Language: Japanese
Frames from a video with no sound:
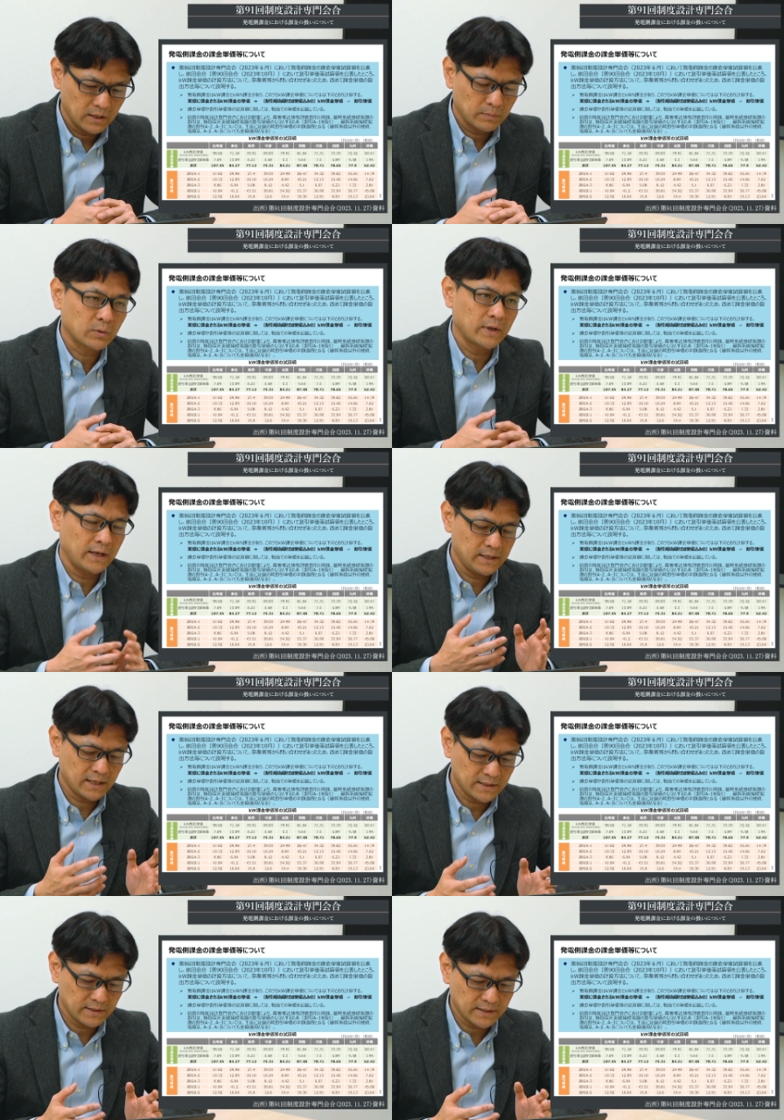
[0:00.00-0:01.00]
これ
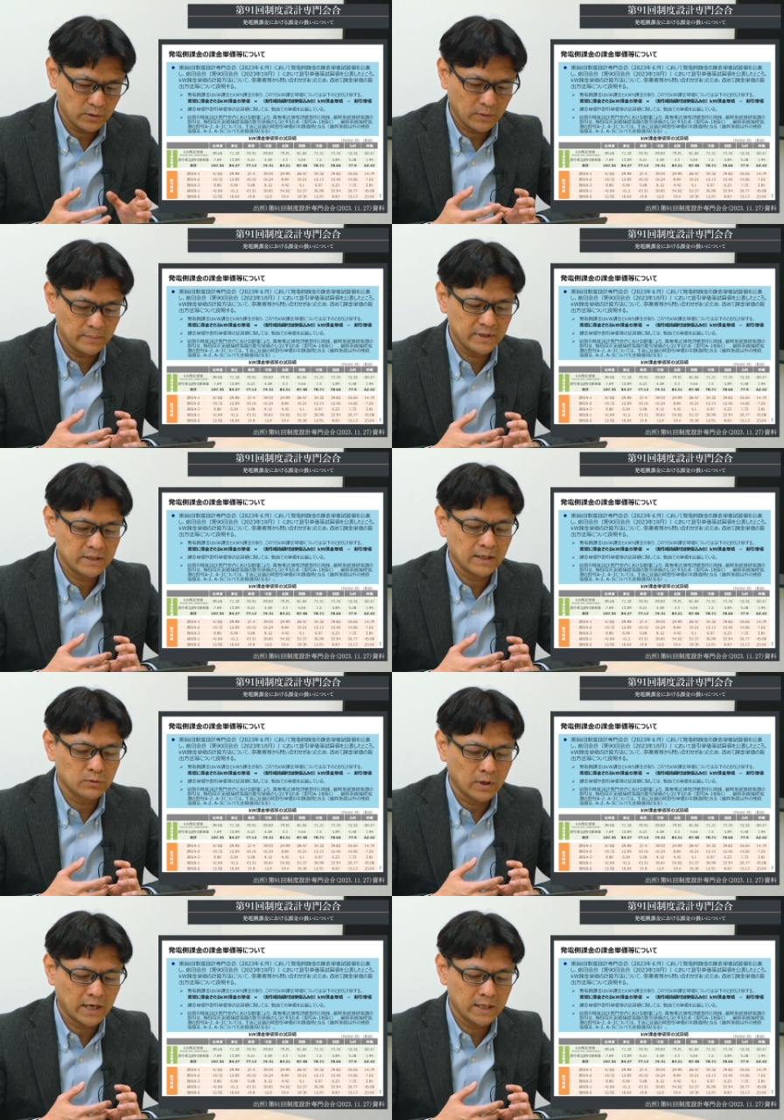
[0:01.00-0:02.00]
エリア全体の割引
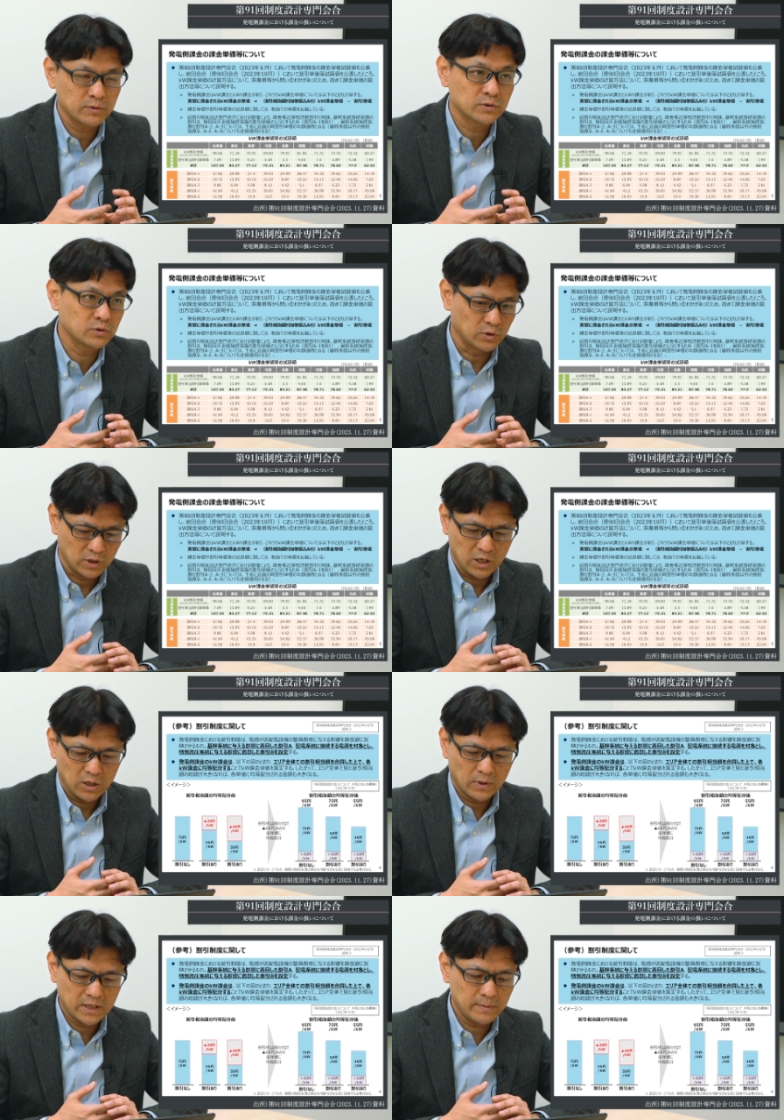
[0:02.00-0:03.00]
額を配分する
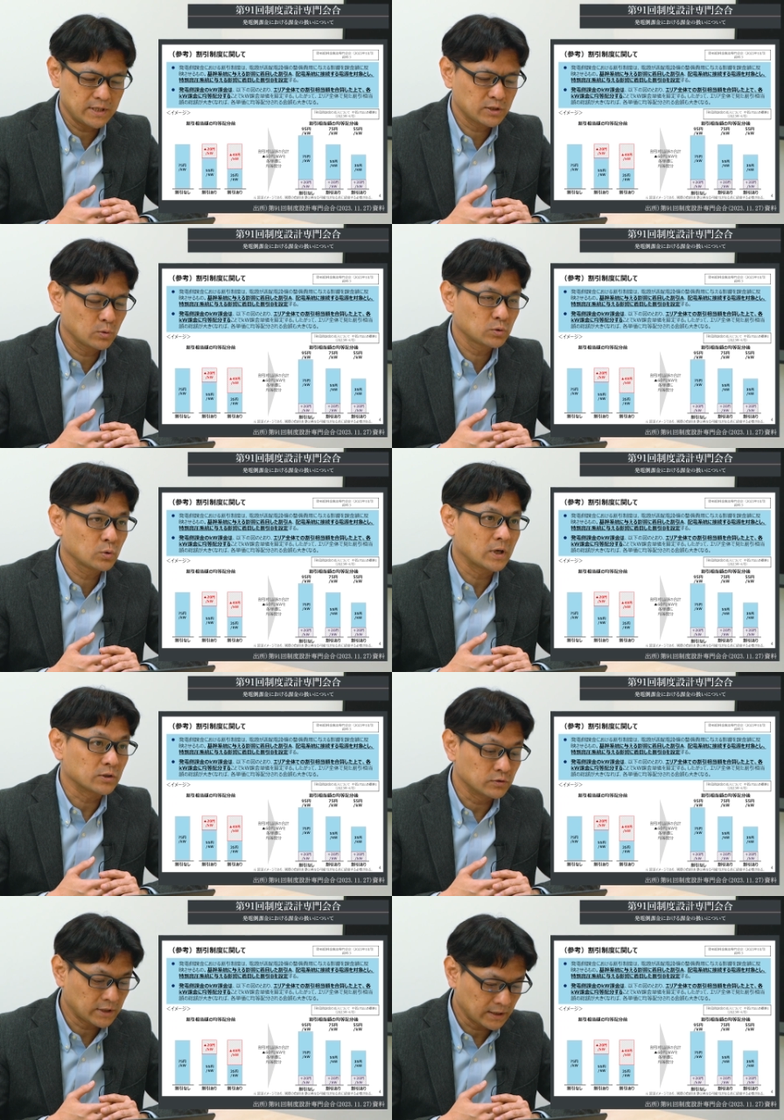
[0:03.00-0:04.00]
割引相当
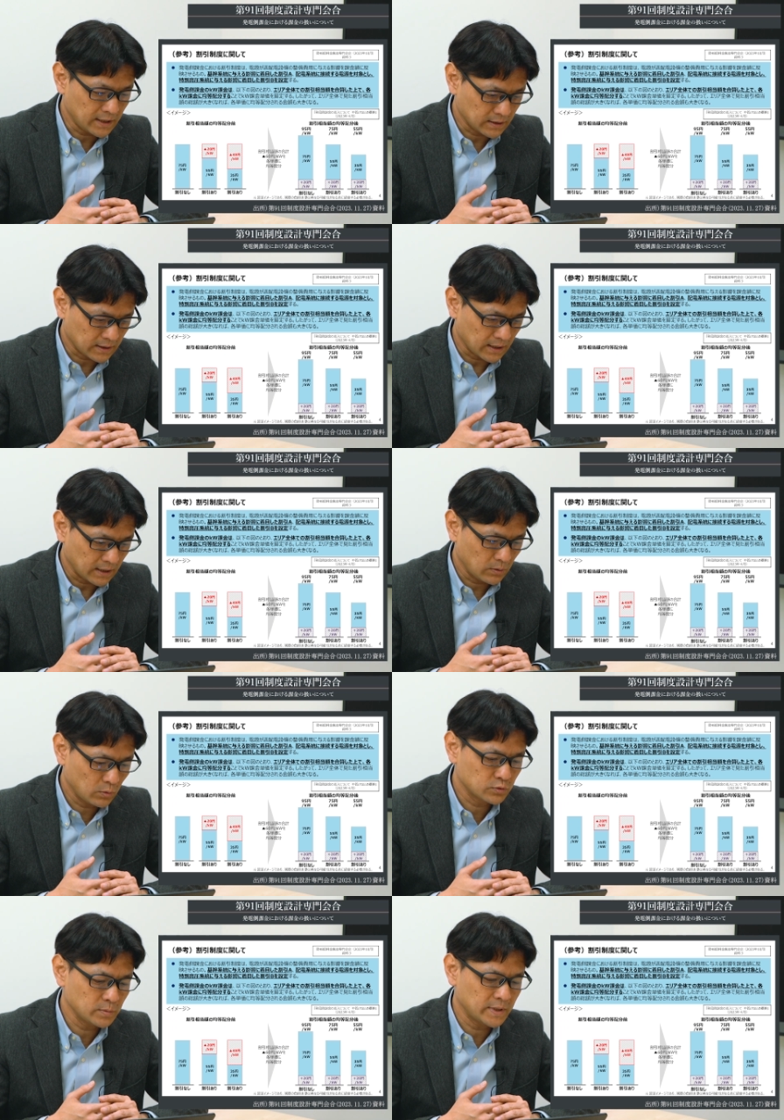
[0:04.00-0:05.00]
額付加単価
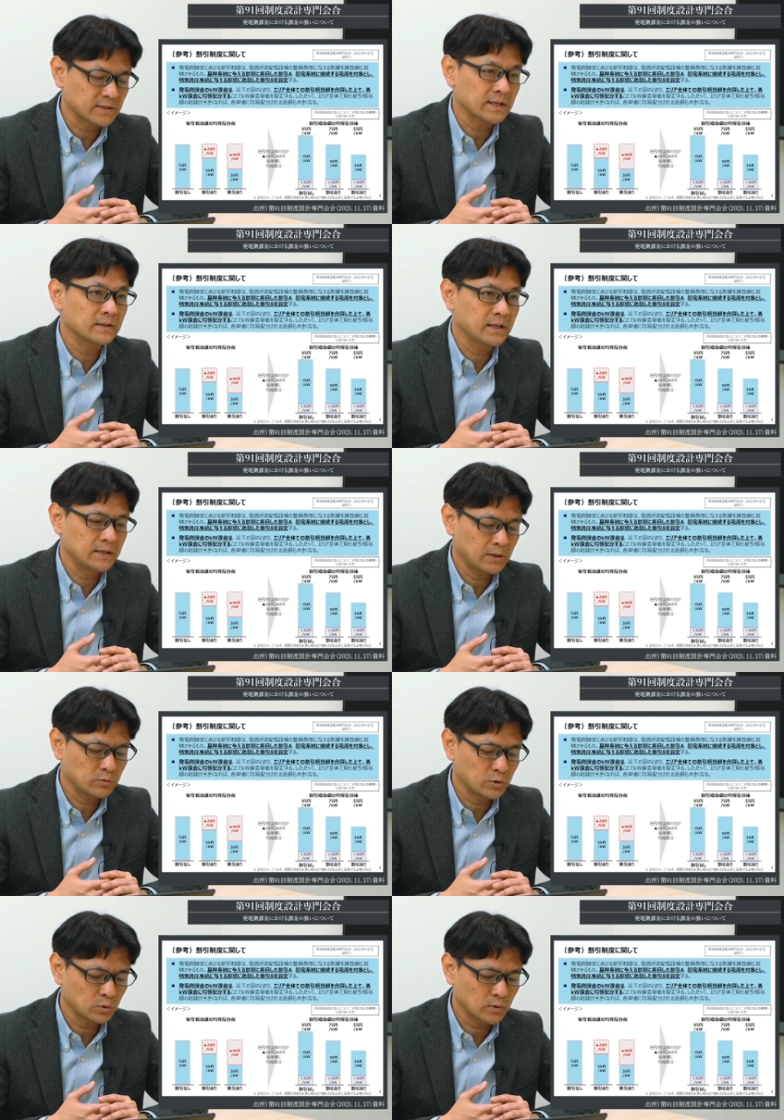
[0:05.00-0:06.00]
を含めた算定になる
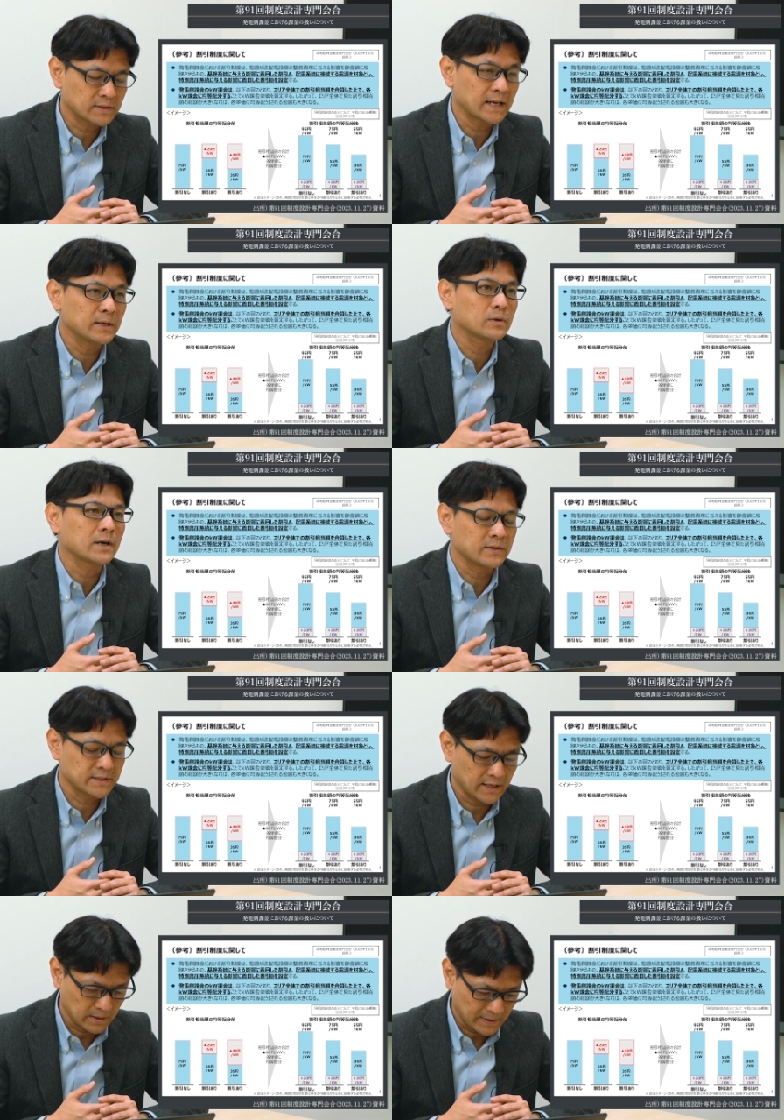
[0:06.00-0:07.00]
ということが再度確認
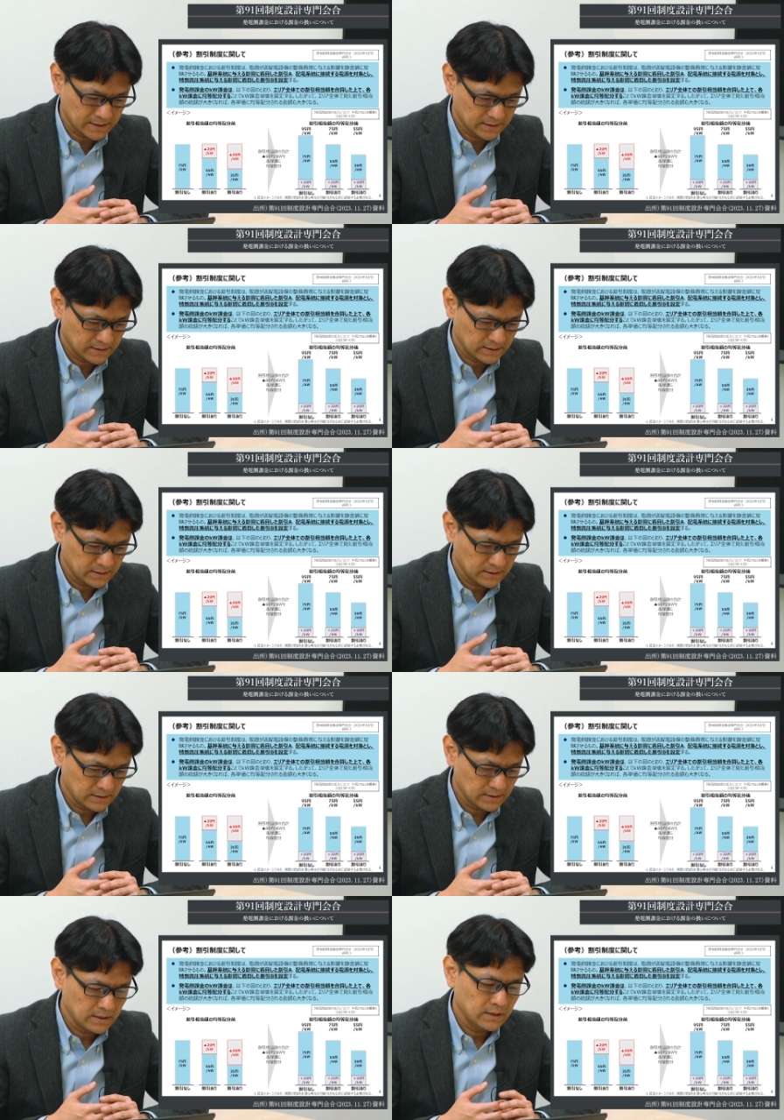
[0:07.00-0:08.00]
されています。
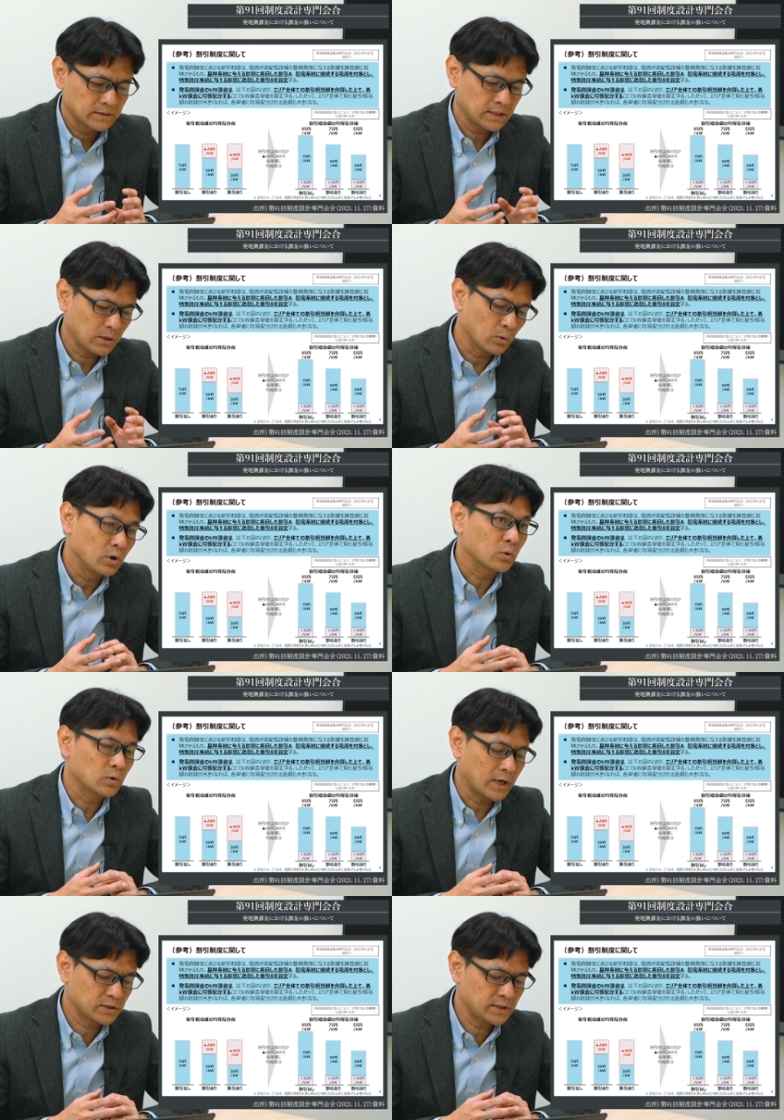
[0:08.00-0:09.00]
なお、こ
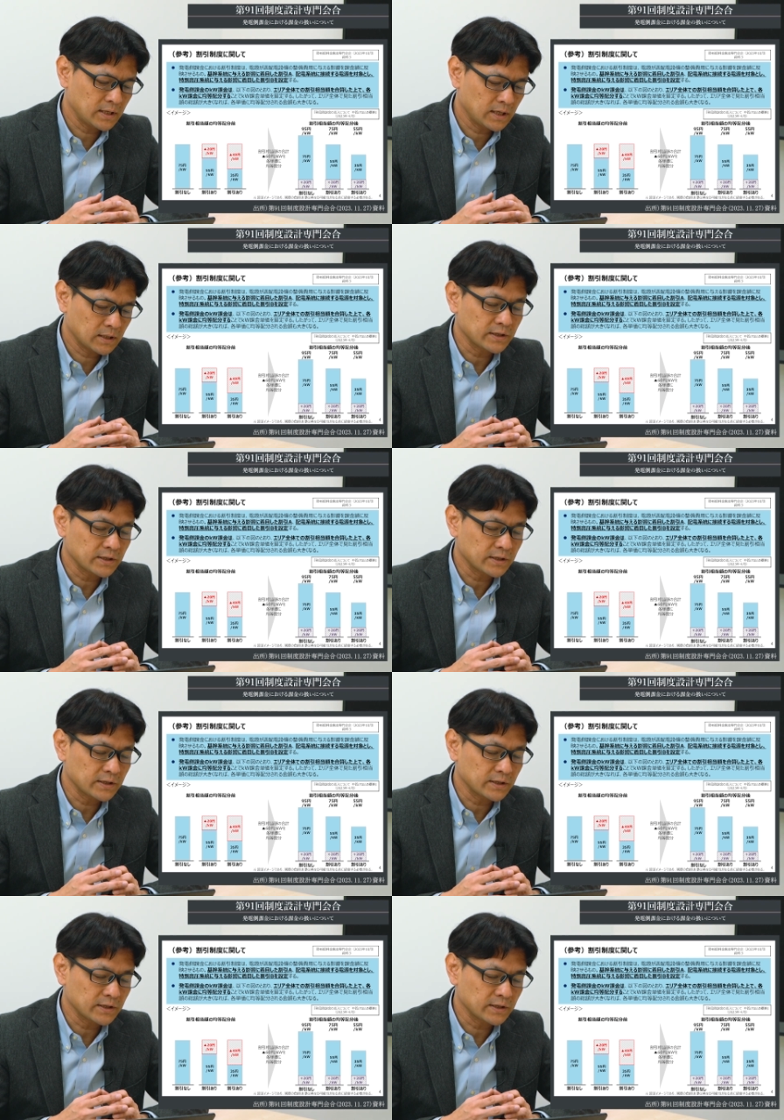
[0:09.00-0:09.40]
の発電側